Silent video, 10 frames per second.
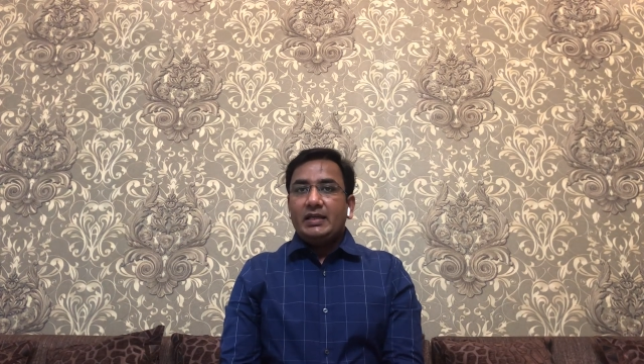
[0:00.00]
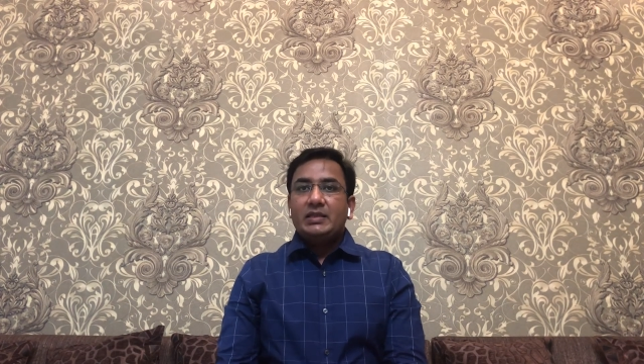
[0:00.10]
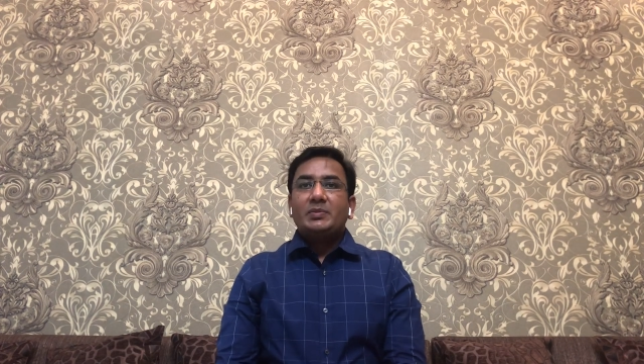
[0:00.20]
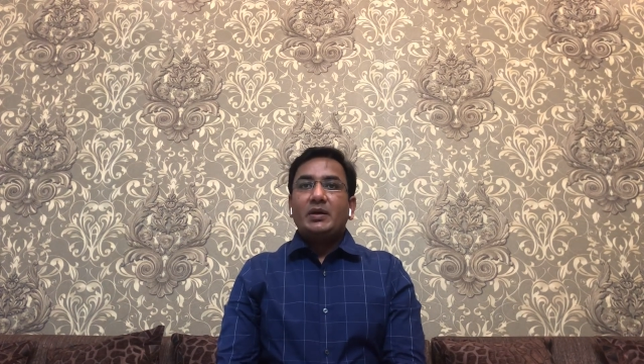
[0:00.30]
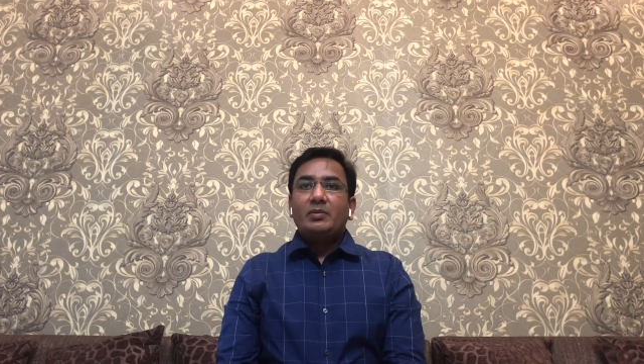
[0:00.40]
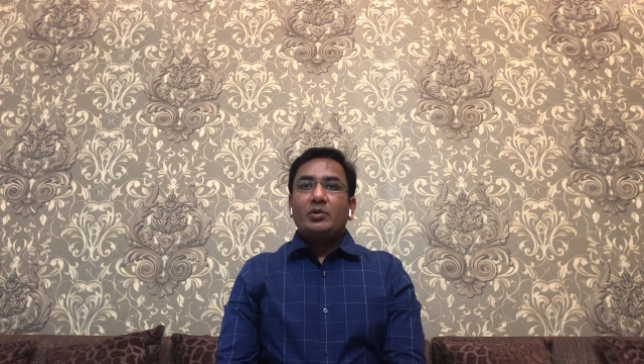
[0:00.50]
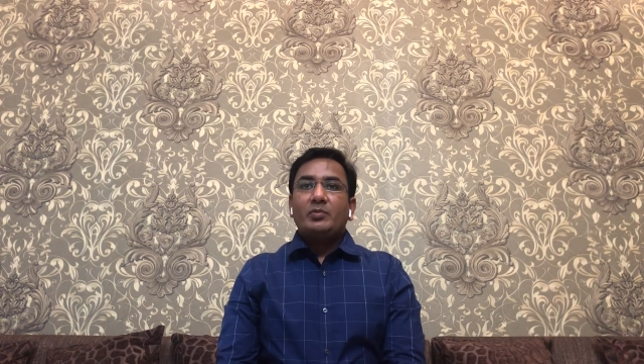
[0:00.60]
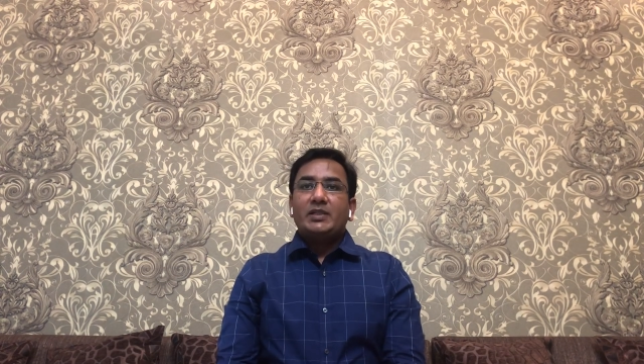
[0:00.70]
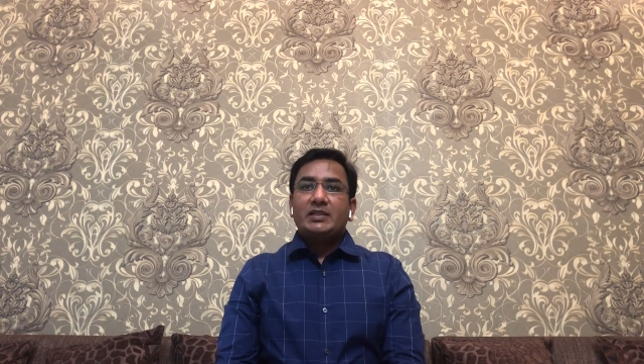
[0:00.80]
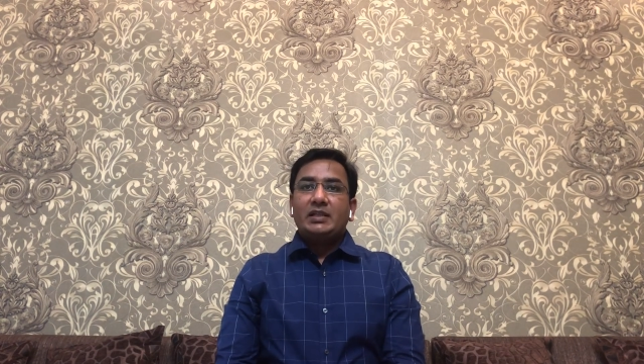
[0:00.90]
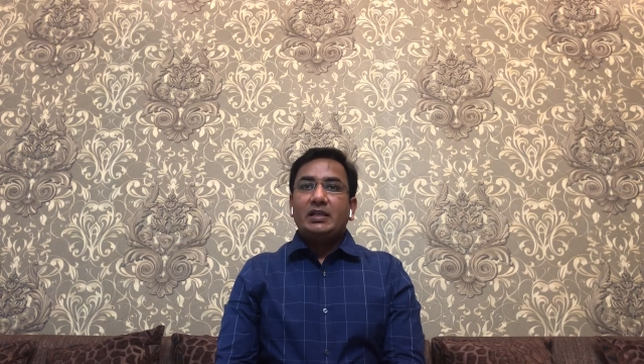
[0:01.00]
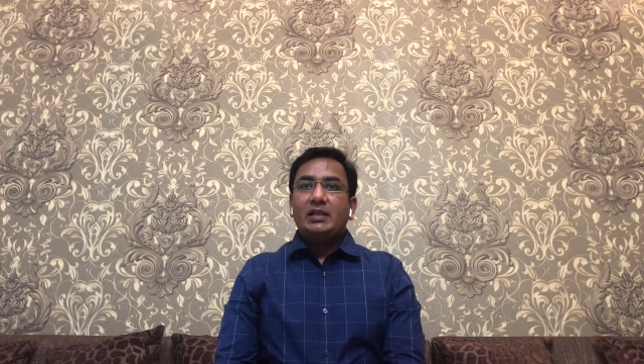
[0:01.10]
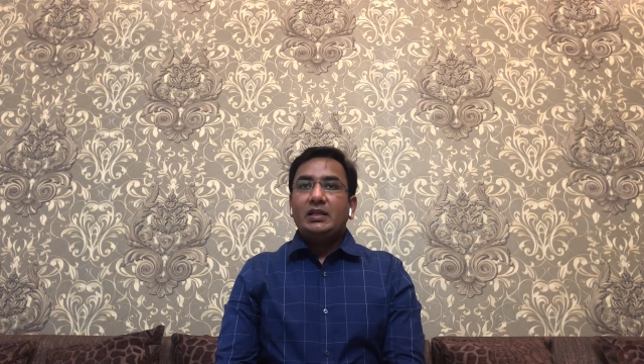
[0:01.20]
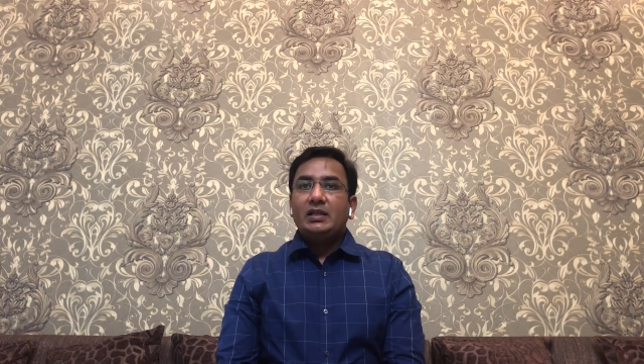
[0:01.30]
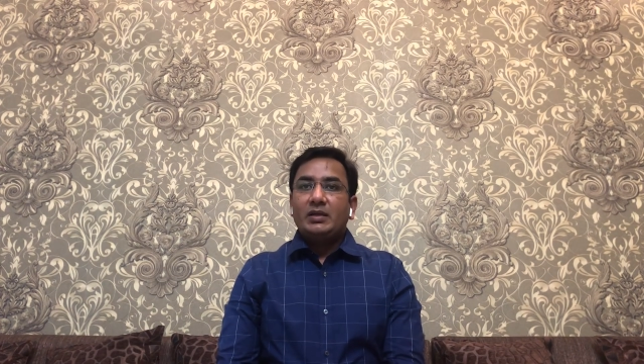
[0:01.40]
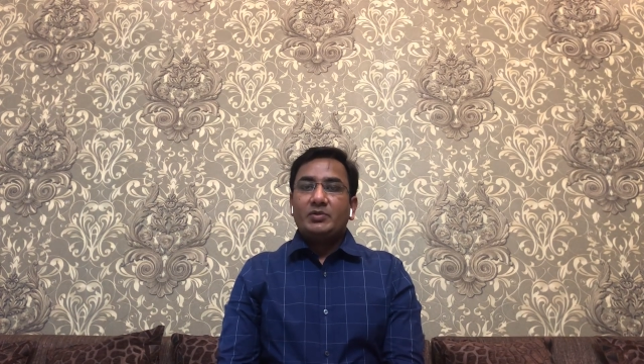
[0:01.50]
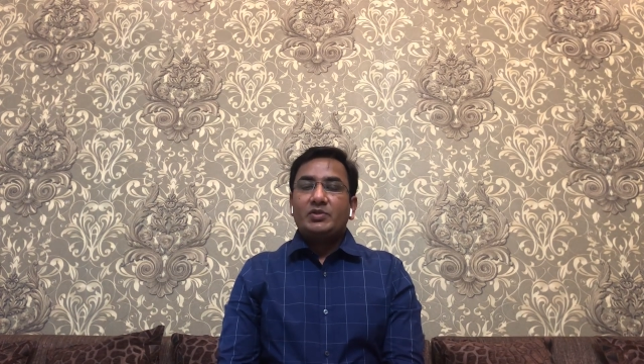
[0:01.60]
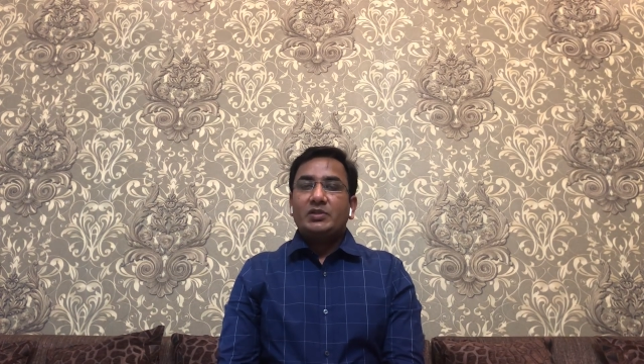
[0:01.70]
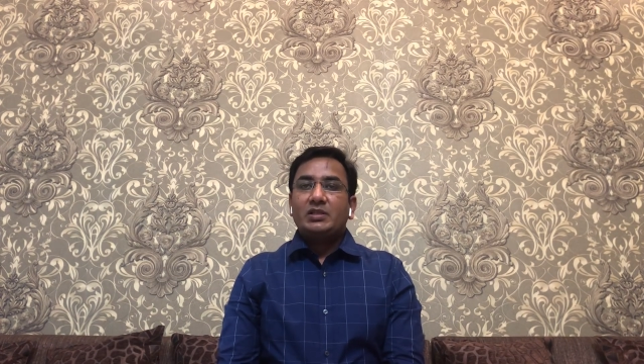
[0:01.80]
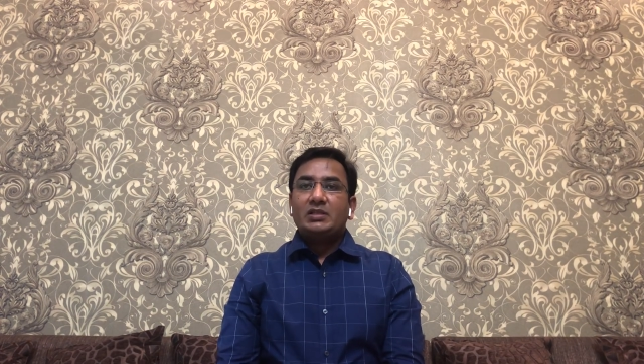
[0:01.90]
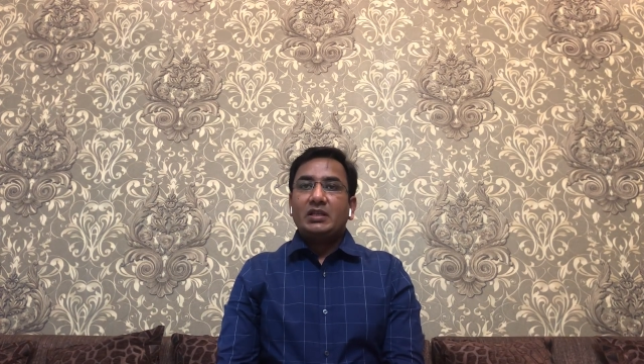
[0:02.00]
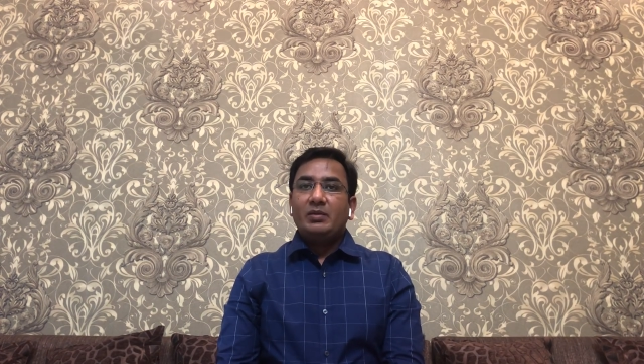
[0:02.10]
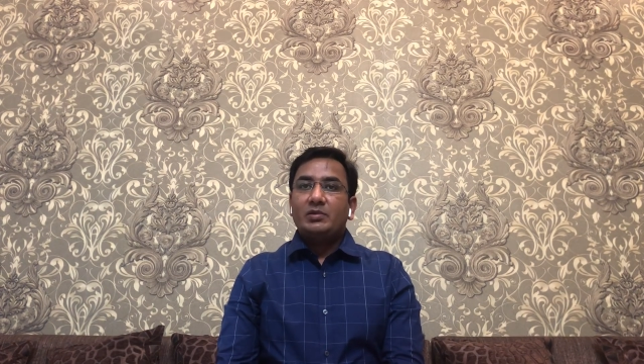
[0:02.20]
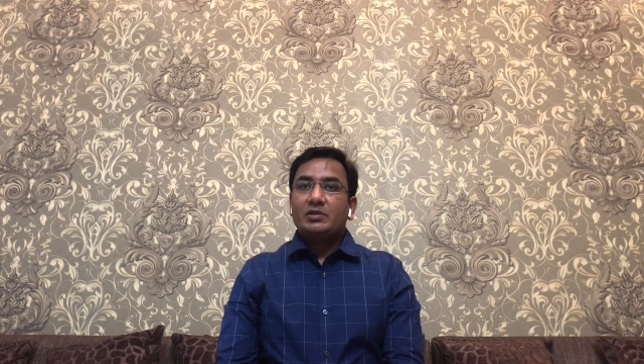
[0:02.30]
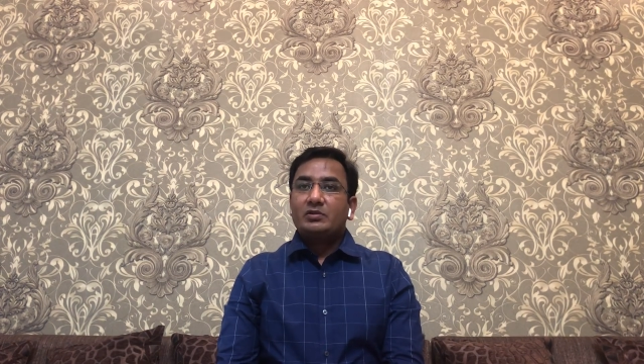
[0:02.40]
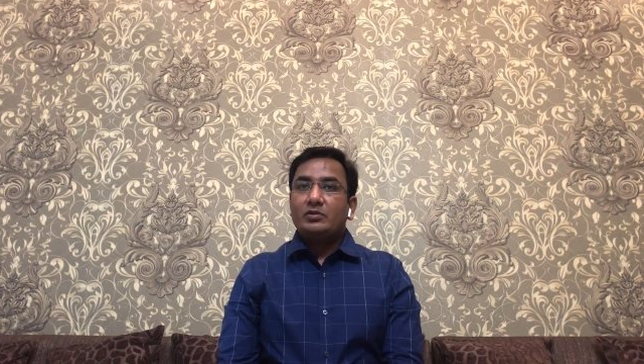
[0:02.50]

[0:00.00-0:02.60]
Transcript: इसमें हम लोग बेसिकली केमिस्ट्री के सिलेबस